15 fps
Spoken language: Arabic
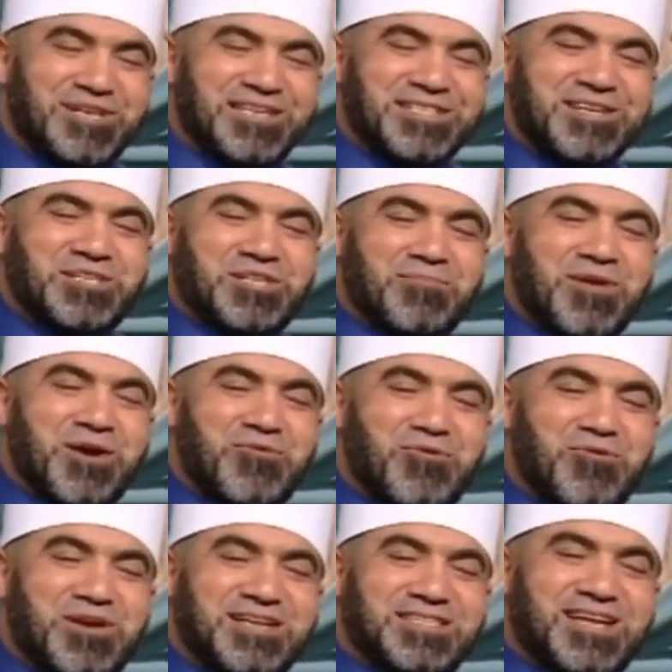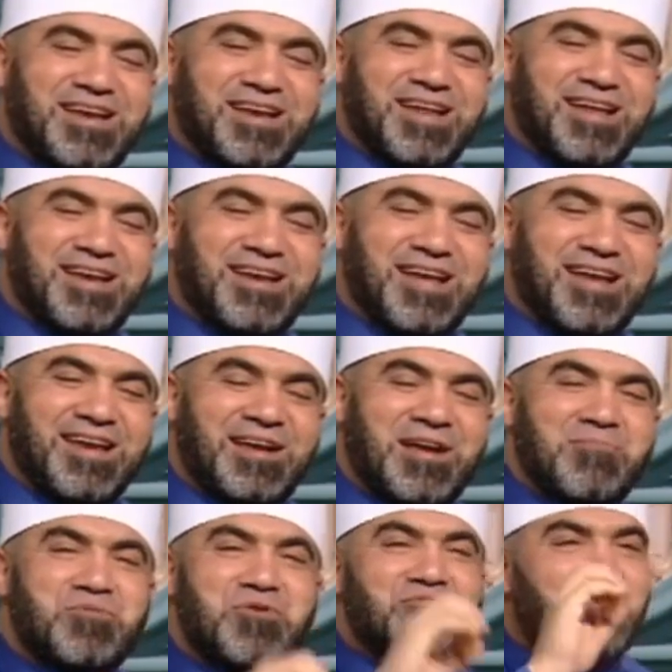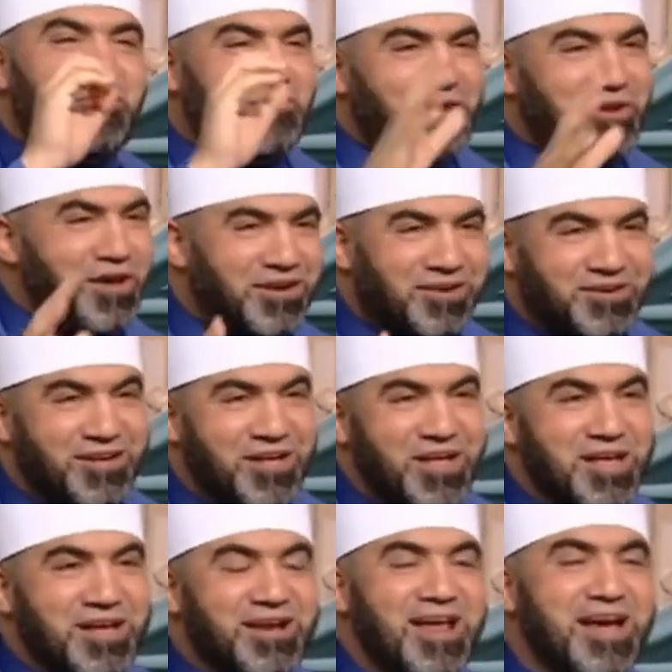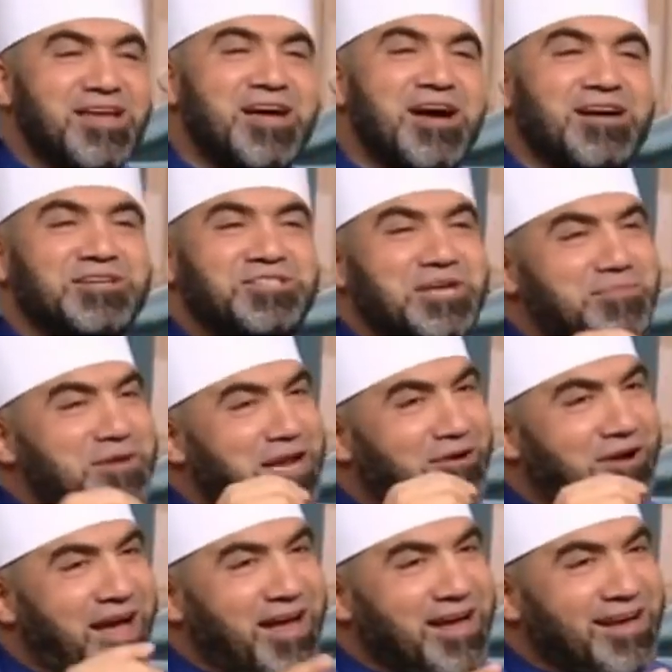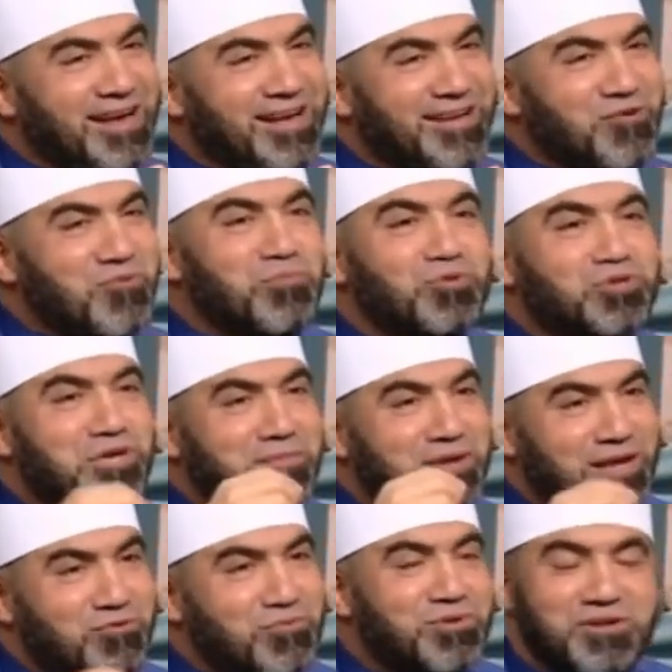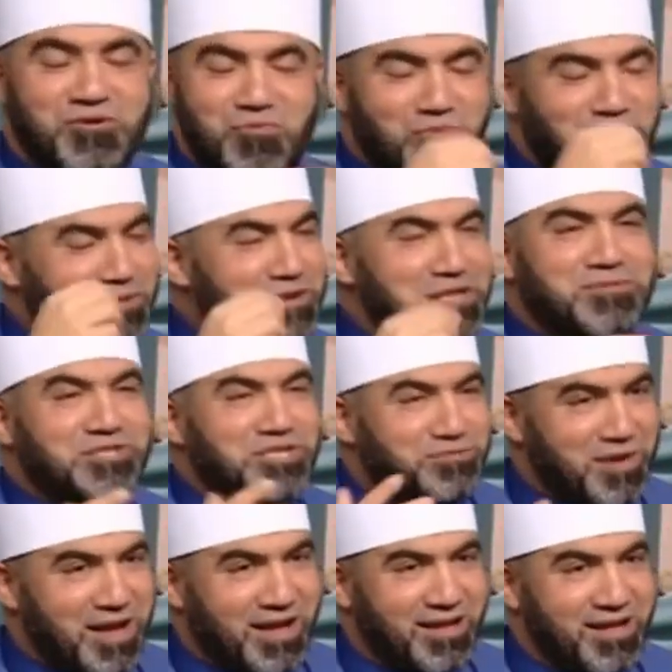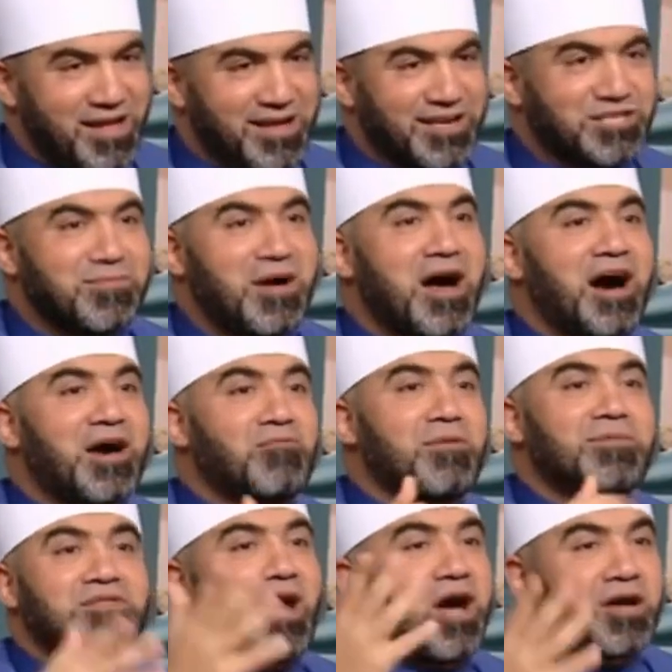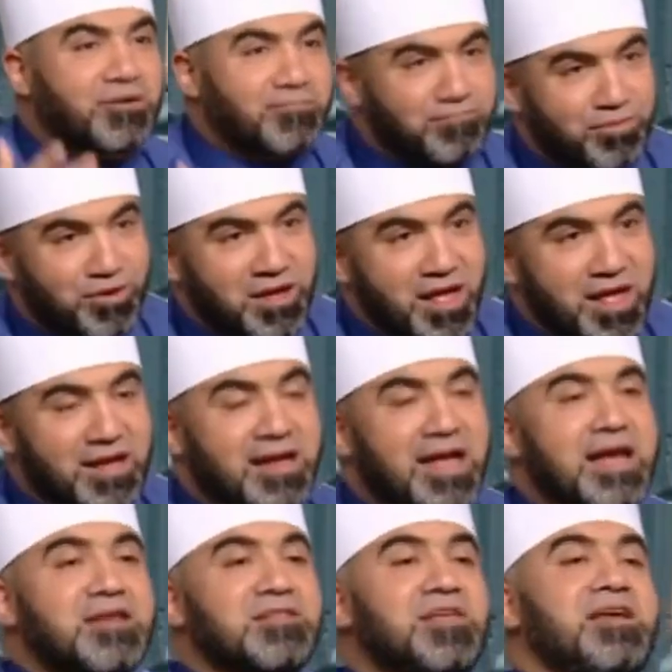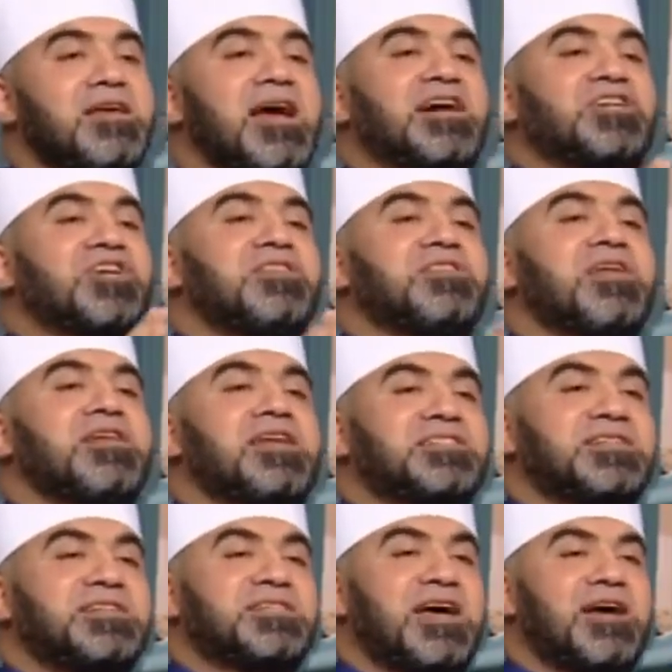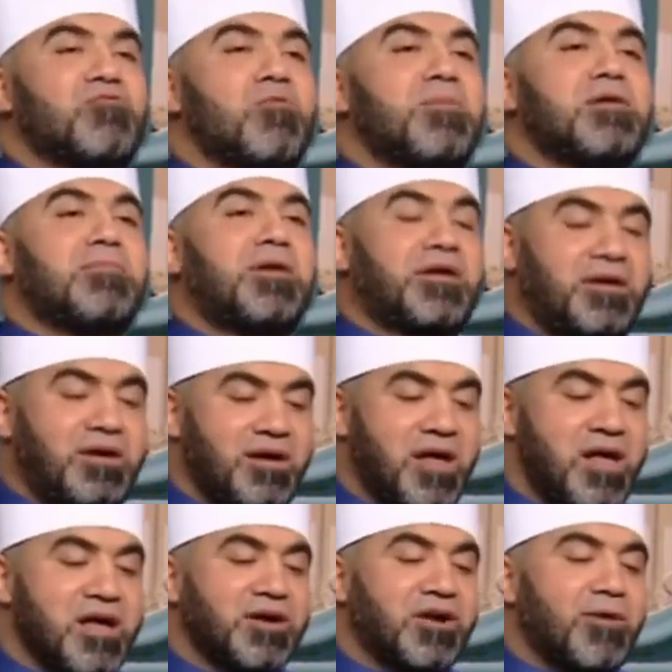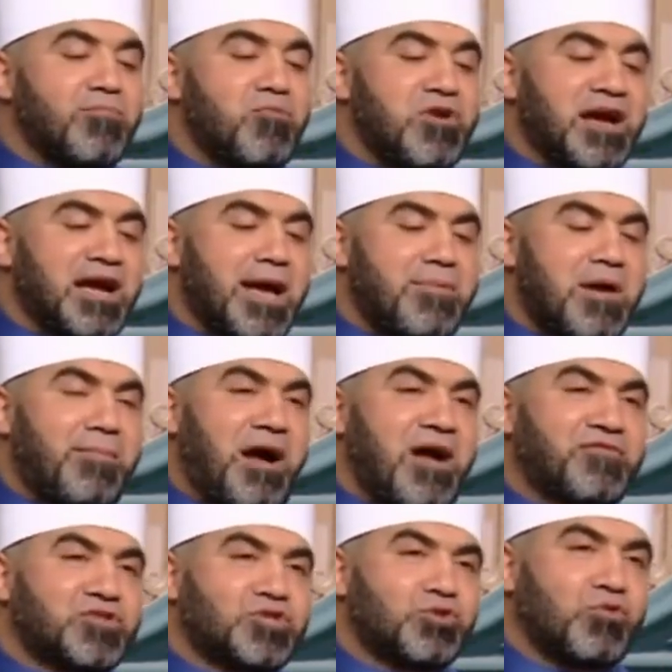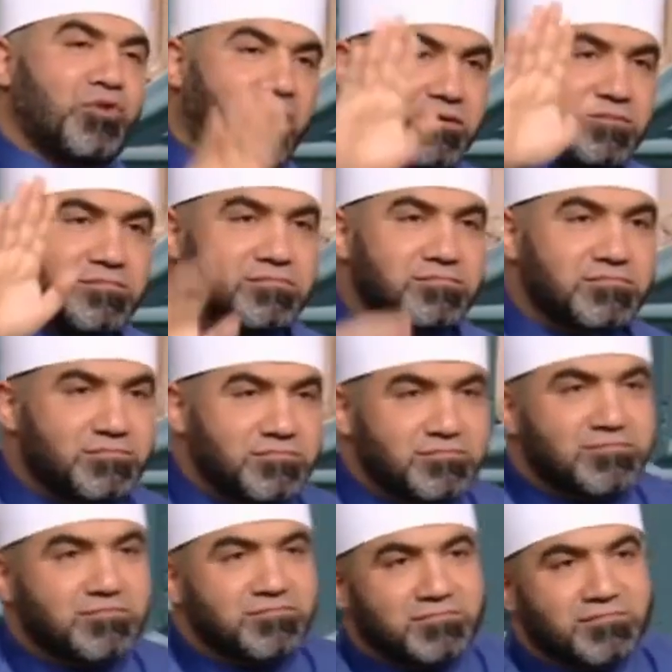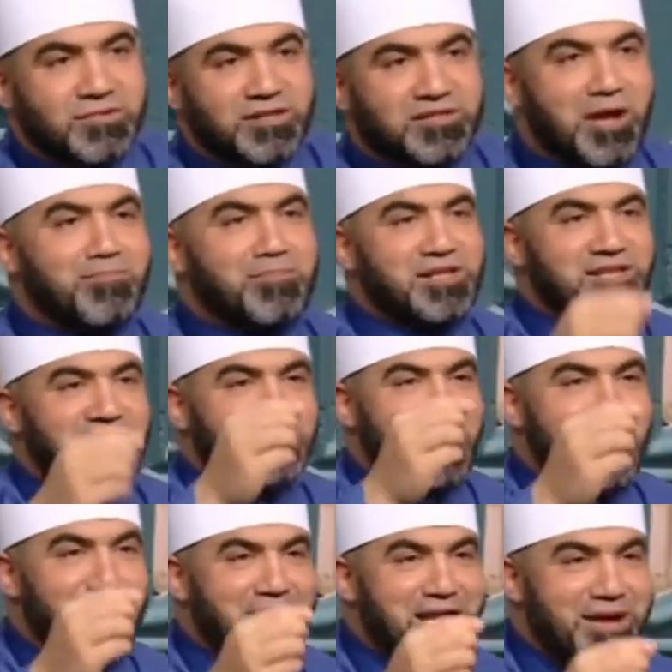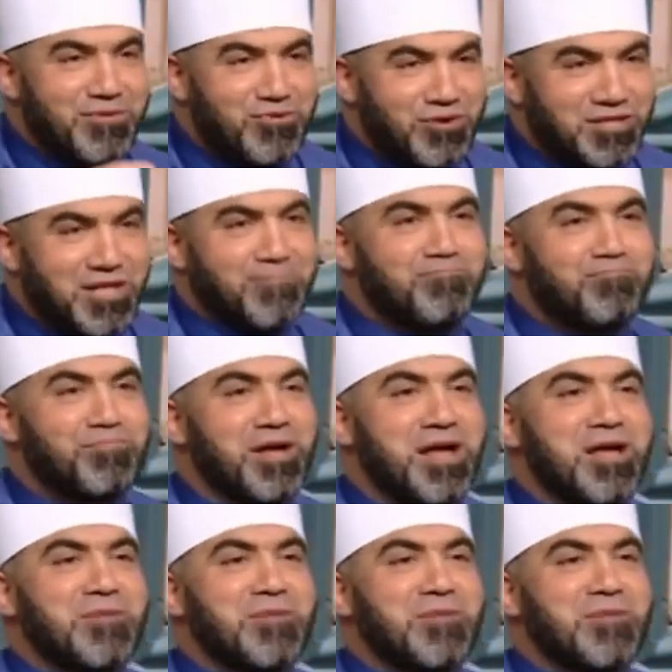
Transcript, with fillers: مش عايزين نشبهها نقولوا ايه زي اللي كان بينفخ في النار آه. لا هي جميله ولا حاجه ام جميل وام جميل دي مش اسمها م. اسمها اروى بنت حرب م. كانت هي اشد الناس اذاء وبالمره ربنا جابها معاها في الصوره تبت يد ابي لهب وتب